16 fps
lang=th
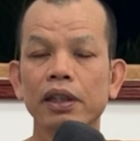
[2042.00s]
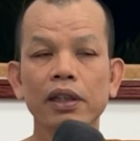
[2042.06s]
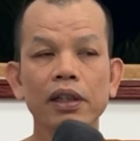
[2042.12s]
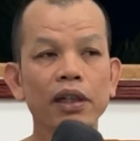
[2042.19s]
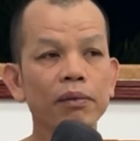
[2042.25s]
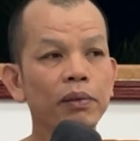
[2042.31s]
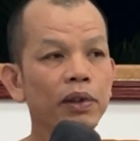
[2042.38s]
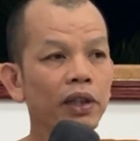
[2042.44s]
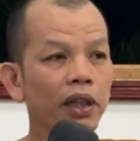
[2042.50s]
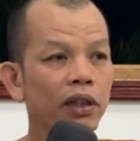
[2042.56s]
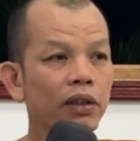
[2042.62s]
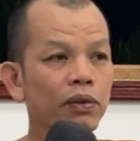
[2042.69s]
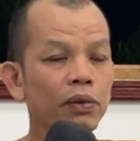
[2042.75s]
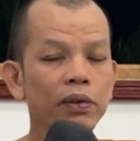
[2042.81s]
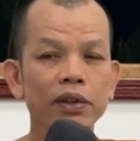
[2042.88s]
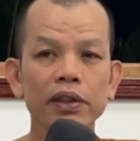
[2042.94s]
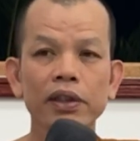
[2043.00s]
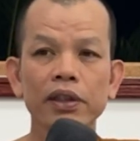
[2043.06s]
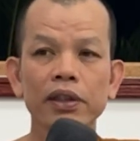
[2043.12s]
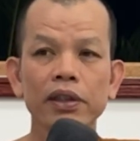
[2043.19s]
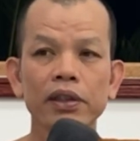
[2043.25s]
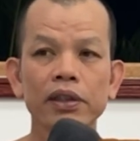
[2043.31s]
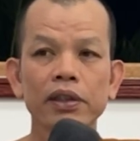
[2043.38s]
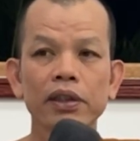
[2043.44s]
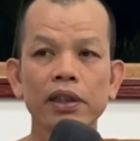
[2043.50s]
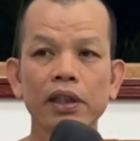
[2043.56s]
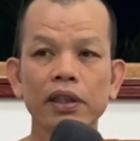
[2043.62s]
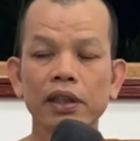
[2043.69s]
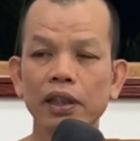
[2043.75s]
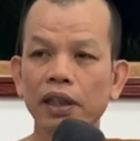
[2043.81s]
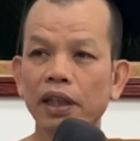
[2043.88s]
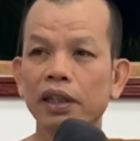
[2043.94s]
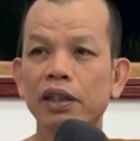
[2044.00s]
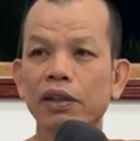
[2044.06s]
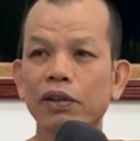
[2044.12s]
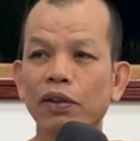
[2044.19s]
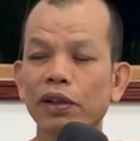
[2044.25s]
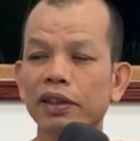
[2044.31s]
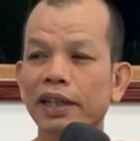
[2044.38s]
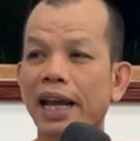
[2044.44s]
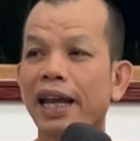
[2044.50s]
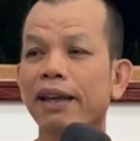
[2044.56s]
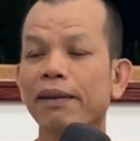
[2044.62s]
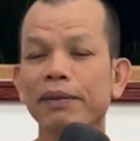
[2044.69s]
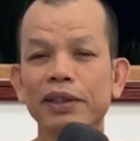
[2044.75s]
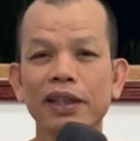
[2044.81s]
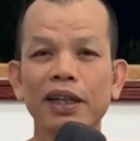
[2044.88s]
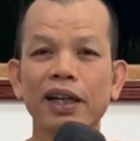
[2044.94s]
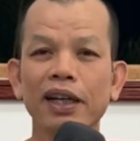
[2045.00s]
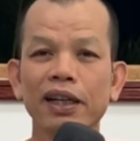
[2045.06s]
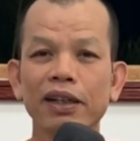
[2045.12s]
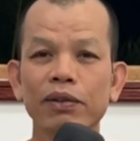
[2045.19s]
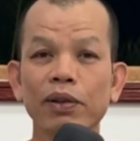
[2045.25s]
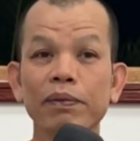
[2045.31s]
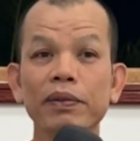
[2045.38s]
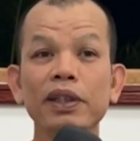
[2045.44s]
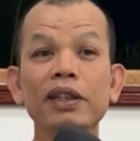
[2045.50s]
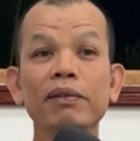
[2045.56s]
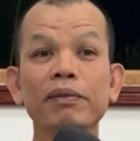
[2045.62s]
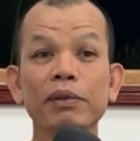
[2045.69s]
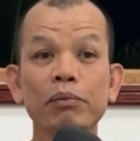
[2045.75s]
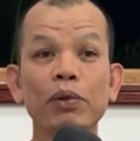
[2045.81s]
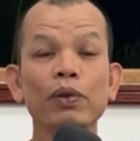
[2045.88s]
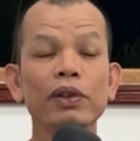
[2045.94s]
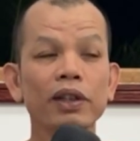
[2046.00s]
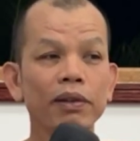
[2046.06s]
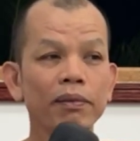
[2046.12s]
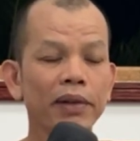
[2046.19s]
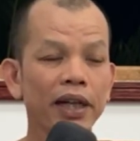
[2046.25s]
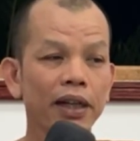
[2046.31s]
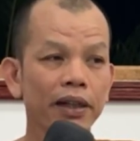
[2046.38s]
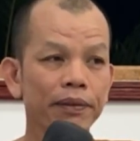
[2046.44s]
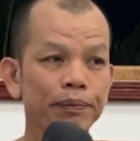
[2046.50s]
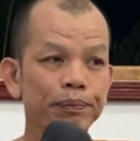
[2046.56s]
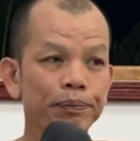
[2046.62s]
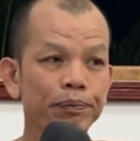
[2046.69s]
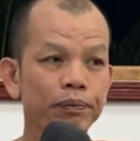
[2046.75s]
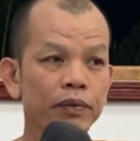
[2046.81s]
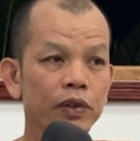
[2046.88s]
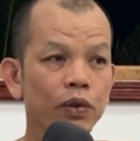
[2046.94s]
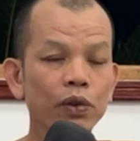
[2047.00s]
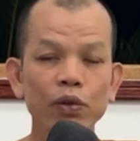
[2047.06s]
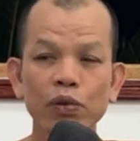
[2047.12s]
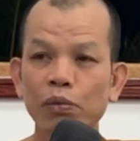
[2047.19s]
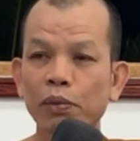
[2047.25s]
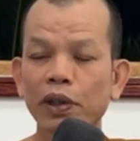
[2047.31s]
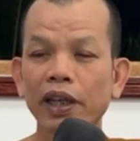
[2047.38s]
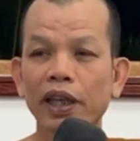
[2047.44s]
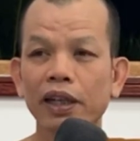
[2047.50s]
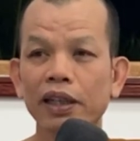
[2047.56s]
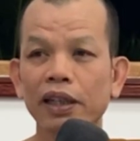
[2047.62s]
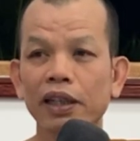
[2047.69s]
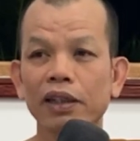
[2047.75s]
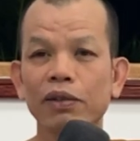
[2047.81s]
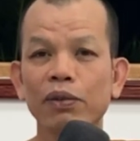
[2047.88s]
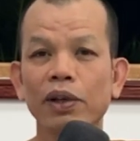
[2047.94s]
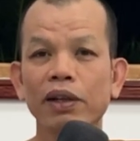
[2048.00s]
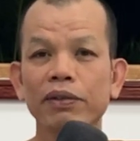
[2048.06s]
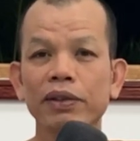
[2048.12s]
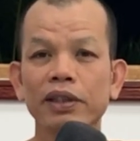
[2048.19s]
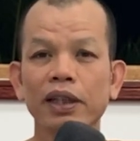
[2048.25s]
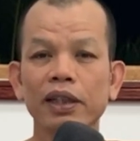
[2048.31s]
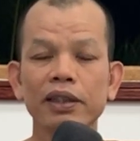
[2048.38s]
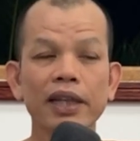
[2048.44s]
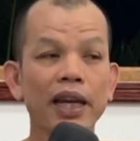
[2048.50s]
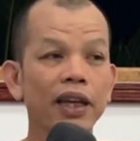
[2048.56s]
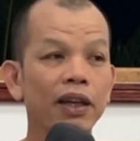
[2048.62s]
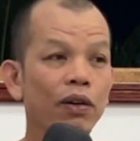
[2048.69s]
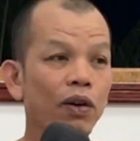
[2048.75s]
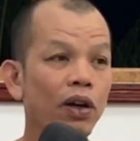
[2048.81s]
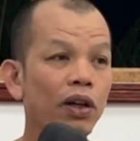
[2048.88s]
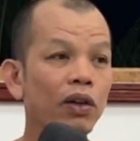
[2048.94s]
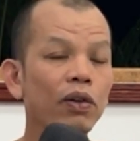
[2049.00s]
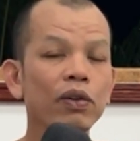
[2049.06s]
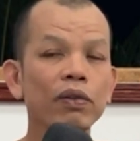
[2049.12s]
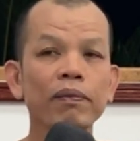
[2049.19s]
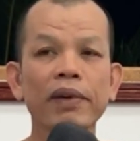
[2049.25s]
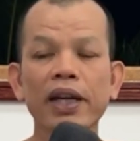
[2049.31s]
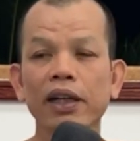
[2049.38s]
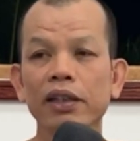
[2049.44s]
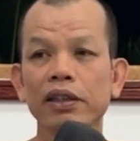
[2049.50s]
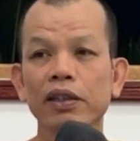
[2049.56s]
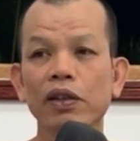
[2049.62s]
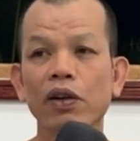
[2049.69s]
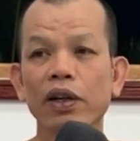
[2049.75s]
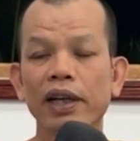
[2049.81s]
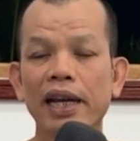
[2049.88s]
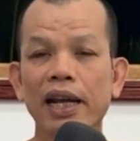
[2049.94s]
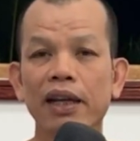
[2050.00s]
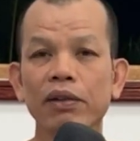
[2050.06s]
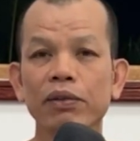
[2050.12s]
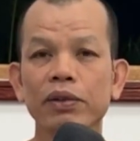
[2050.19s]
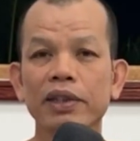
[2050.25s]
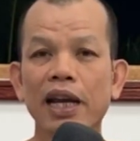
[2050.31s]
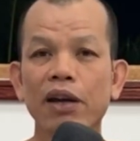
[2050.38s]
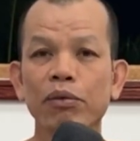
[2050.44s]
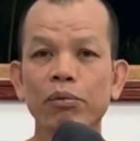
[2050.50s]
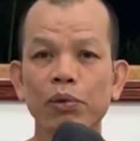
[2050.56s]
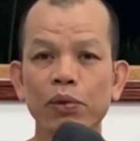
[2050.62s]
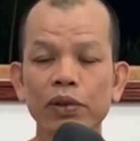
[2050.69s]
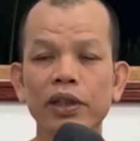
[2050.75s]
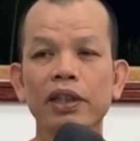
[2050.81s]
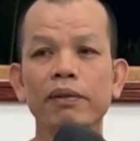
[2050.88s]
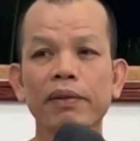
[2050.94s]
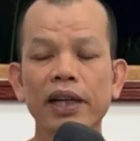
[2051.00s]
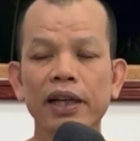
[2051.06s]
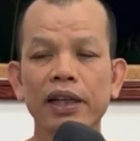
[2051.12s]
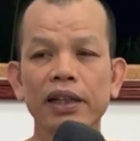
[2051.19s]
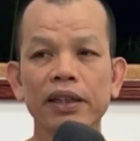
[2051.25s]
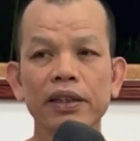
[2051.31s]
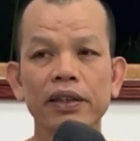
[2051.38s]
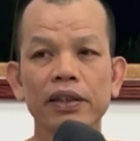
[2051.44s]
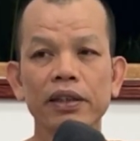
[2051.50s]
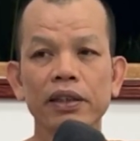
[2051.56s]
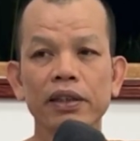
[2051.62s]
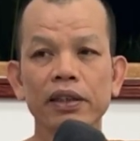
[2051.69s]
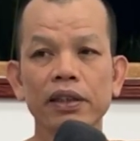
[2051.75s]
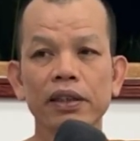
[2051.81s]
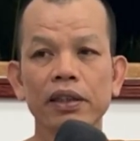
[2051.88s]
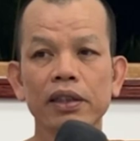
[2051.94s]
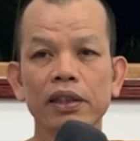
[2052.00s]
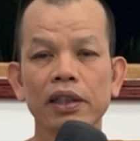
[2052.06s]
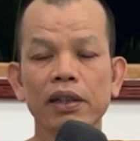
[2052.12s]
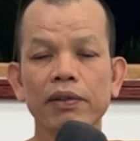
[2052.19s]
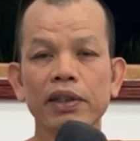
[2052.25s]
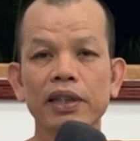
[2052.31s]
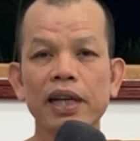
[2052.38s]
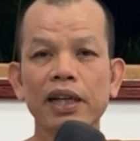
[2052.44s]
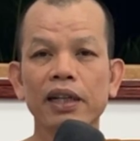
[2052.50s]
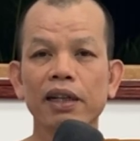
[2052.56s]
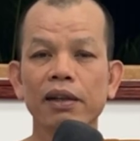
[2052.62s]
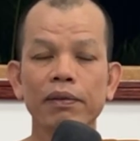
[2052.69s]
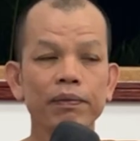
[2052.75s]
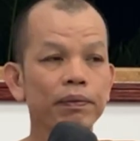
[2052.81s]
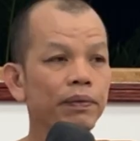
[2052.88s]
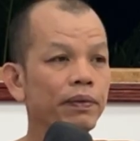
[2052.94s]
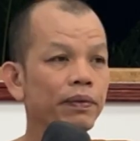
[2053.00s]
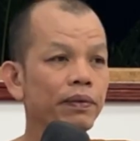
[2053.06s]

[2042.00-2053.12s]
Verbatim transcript: แต่เกิดพ่าติดคุกก็สิยิ่งจะของตายไปสนะความขึ้นมันผุดขึ้นมา ว่ากูบ่เฮ็ดดีกว่าว่าสันใจอ่อนลงบ้านย้อนหน้าลูกสาวพุดขึ้นมา แต่ว่าสั้นกับ